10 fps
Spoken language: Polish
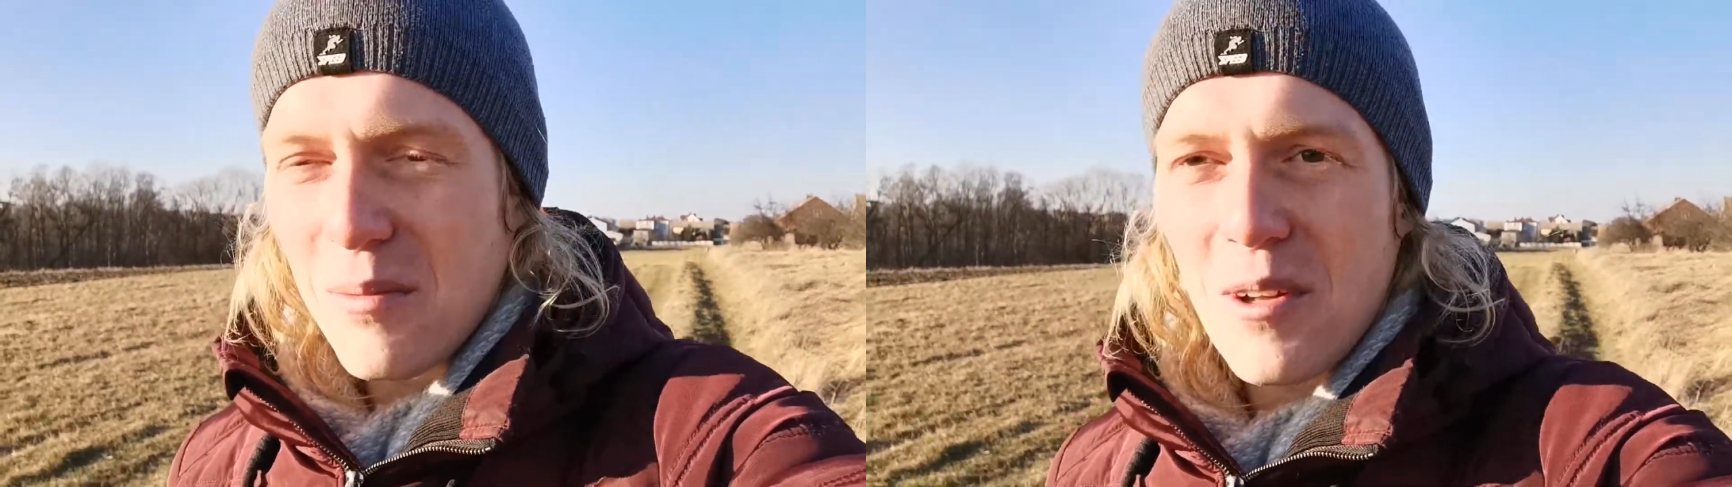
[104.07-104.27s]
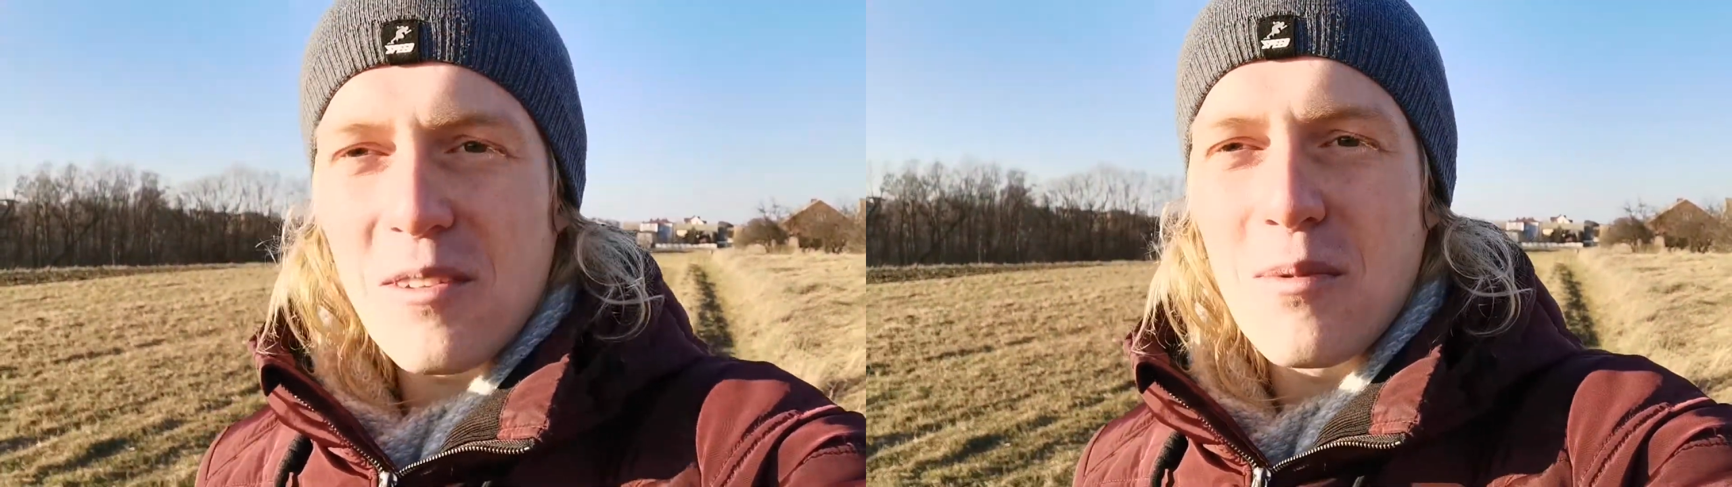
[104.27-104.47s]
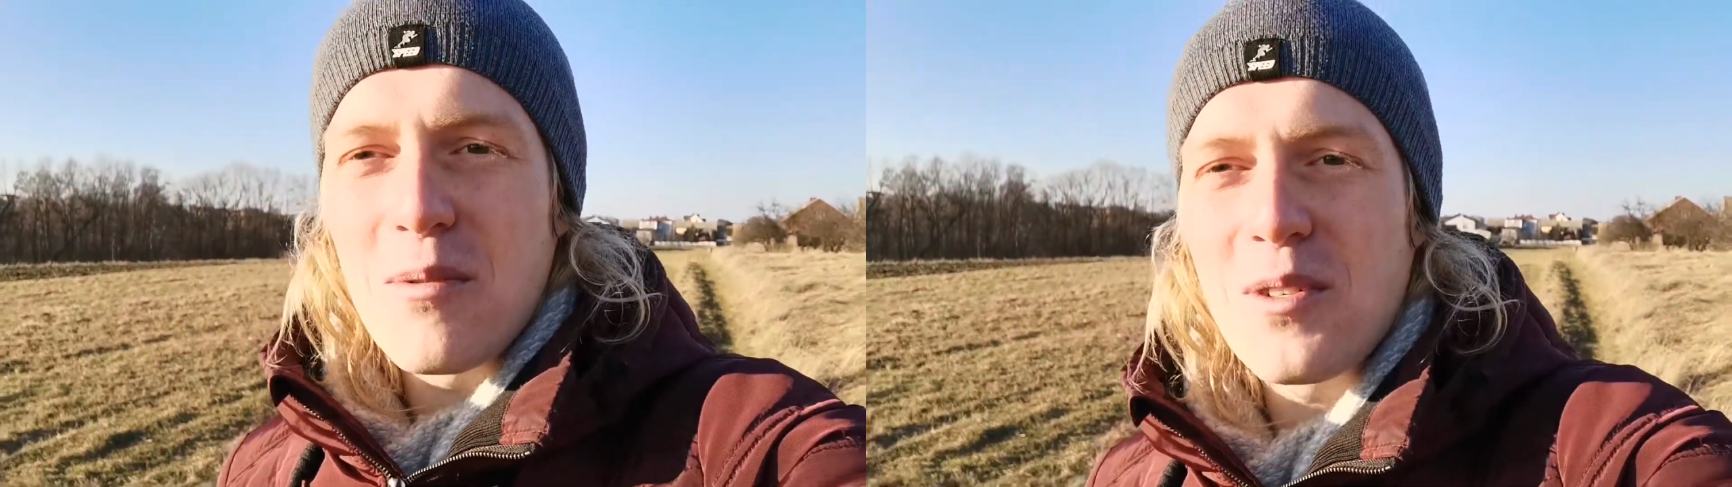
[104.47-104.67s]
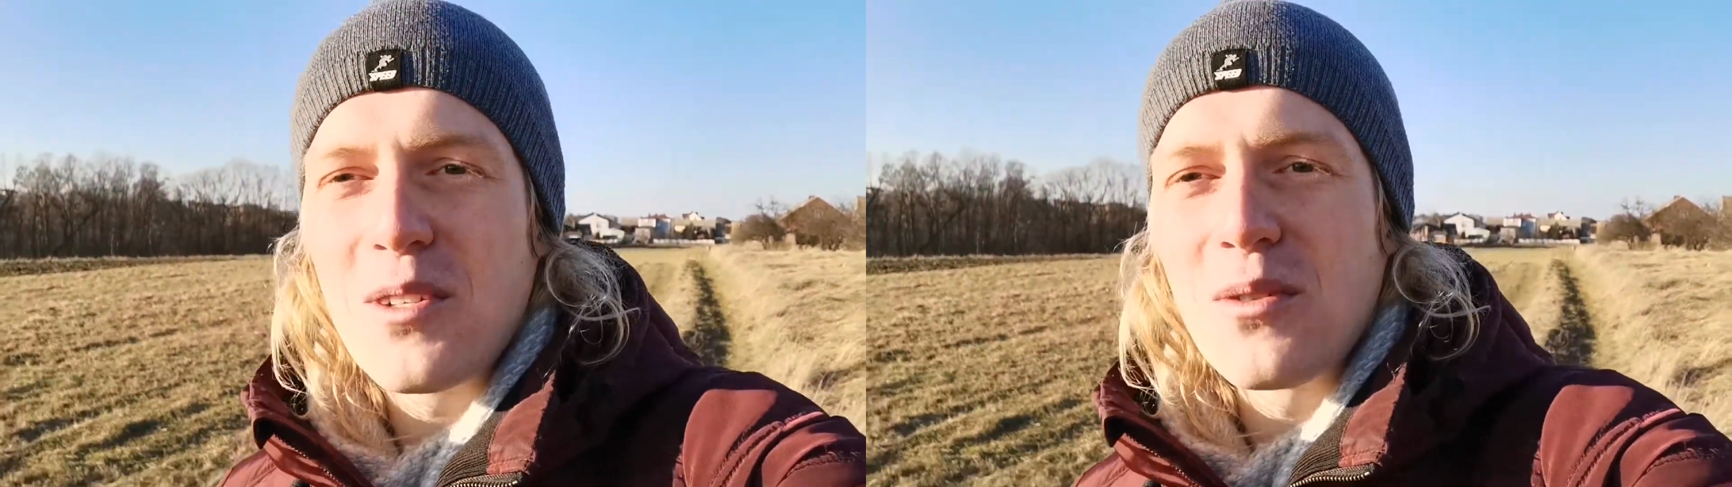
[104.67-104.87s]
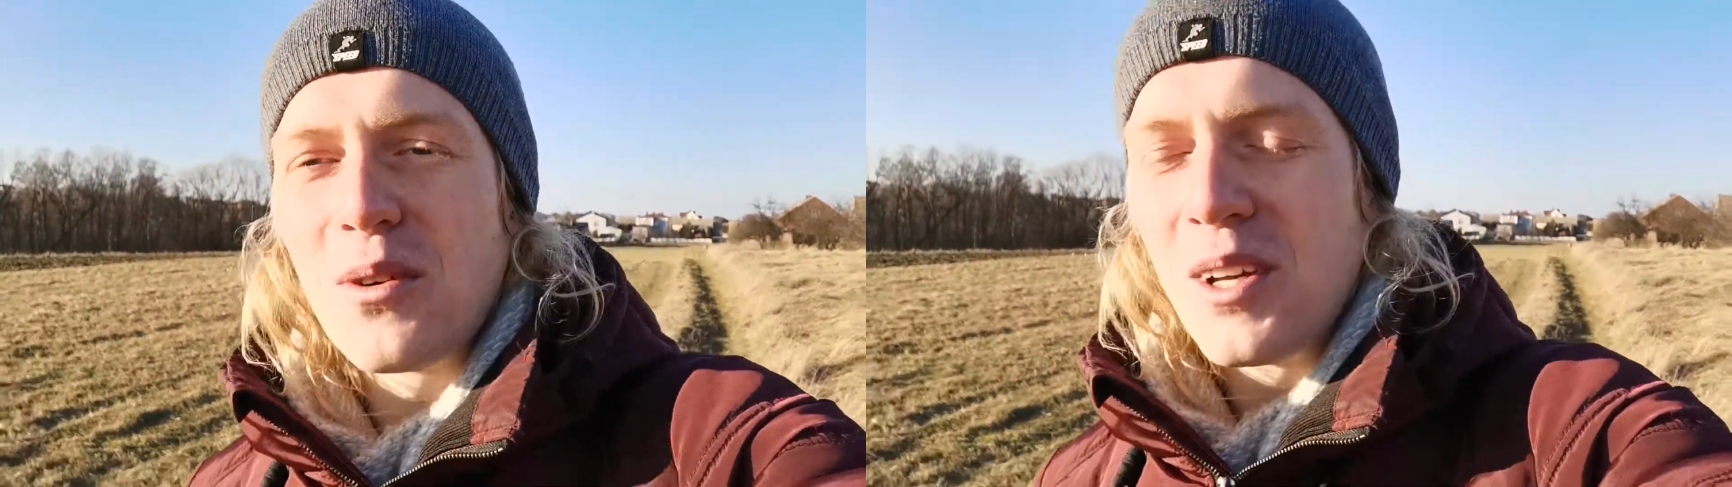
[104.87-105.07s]
moment w moim
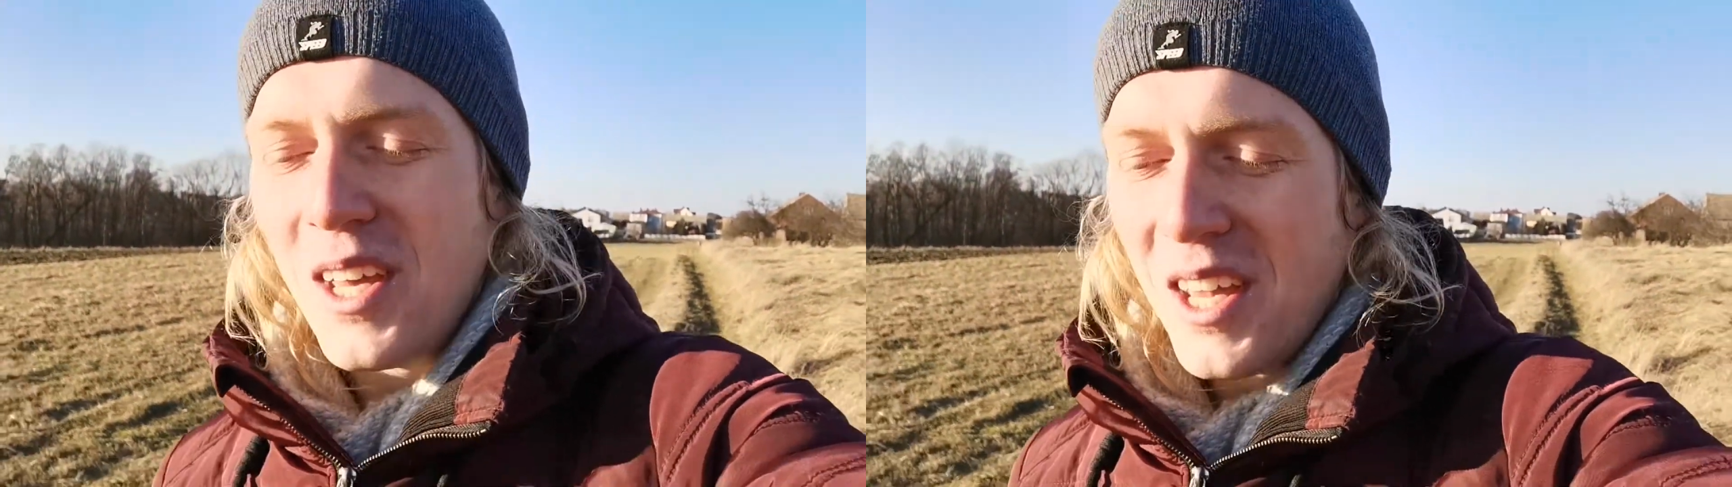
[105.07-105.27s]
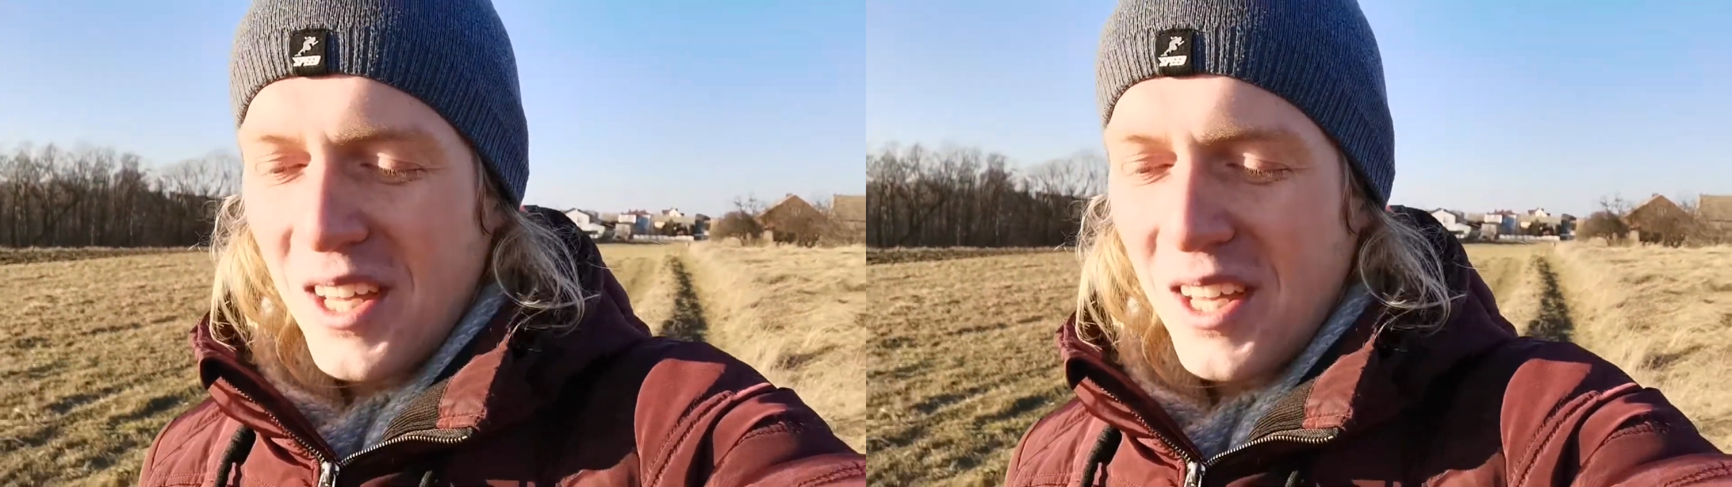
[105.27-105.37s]
życiu?